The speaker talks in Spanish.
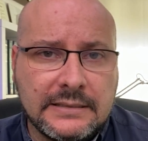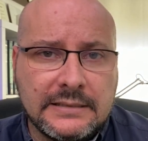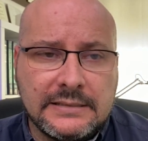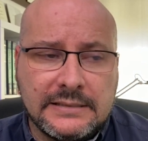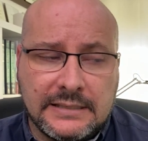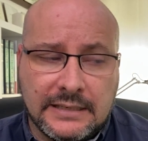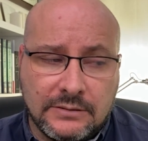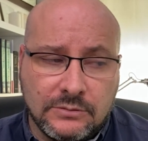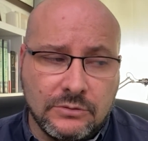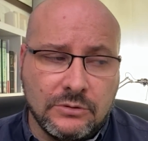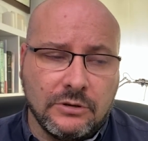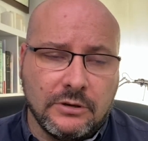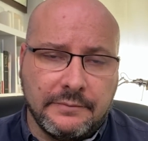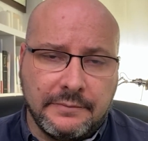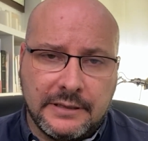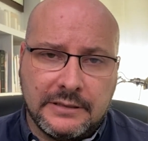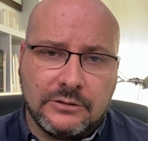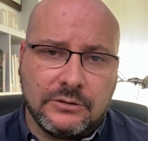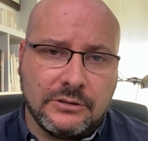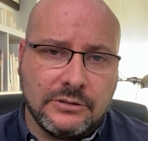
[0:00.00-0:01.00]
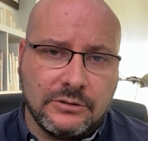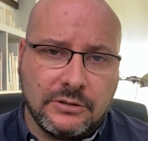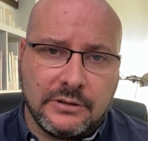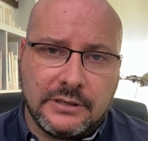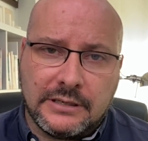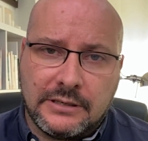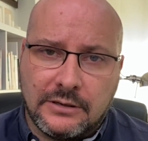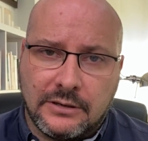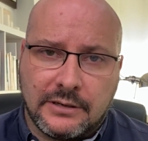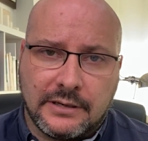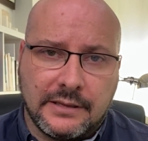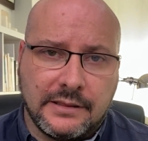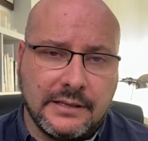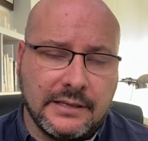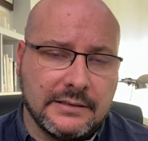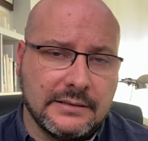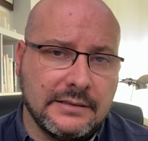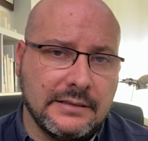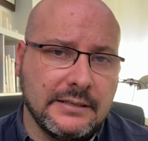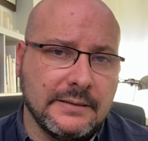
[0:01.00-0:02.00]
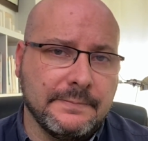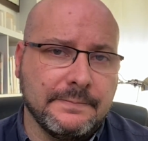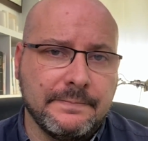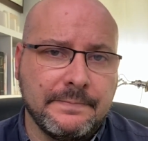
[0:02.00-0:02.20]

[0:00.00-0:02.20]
según los eventos históricos recientes.